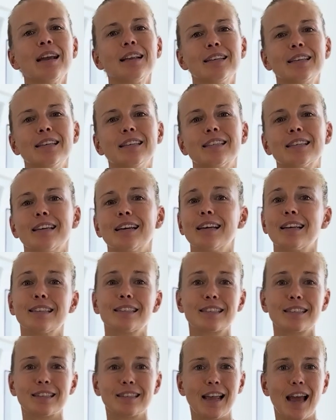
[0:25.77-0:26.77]

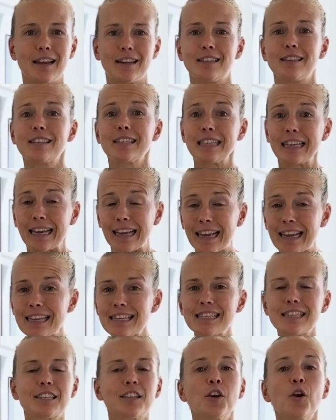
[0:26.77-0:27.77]
dieses, ja, dieses
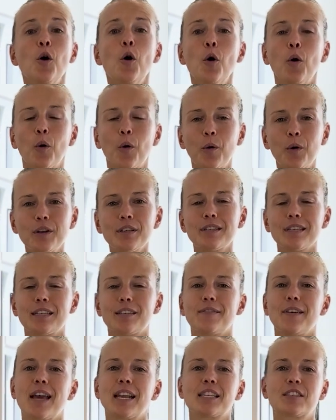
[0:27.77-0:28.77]
Gericht und
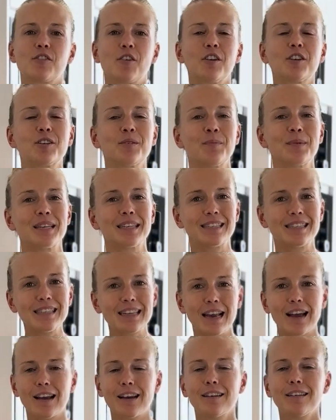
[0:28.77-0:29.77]
ich werde es heute mit
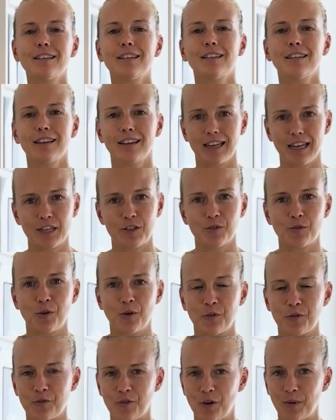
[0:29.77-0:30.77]
dir
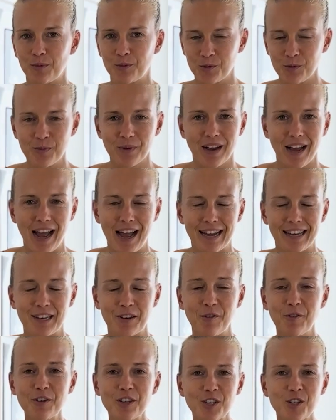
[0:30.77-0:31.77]
ketokonform
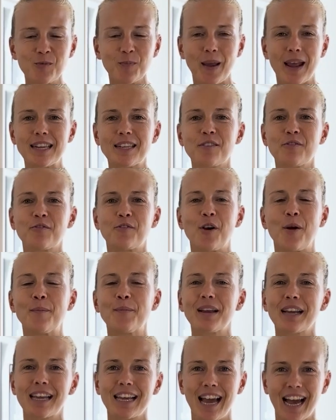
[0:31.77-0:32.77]
zubereiten. Und ich spreche
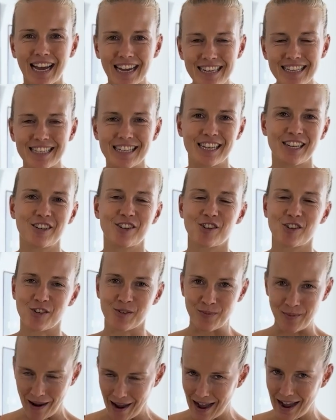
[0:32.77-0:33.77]
vom
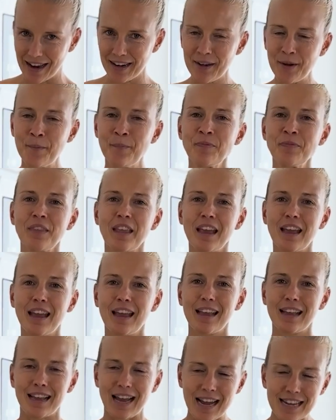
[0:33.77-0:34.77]
Kaiserschmarrn.
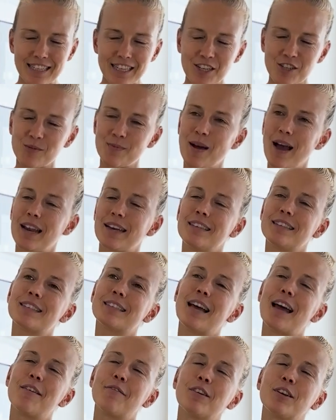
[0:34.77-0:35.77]
Kaiserschmarrn
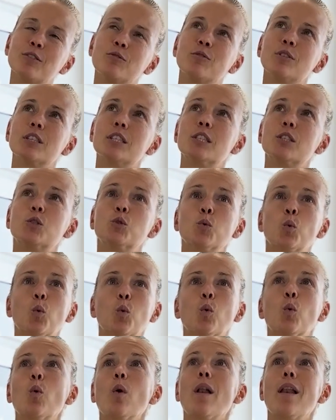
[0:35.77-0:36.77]
ist einfach nur
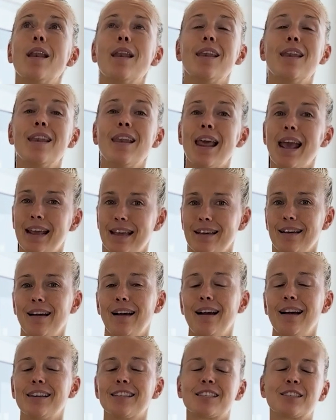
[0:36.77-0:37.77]
so
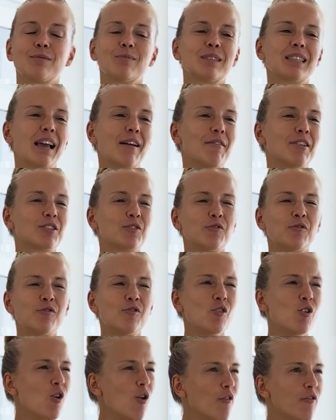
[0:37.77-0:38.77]
lecker. Es ist einfach so
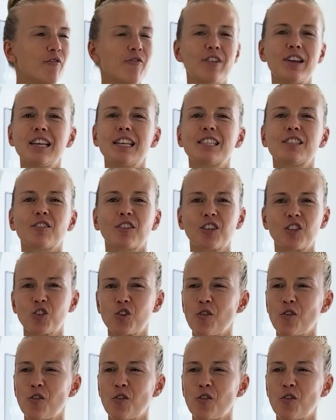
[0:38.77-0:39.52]
fluffig, so richtig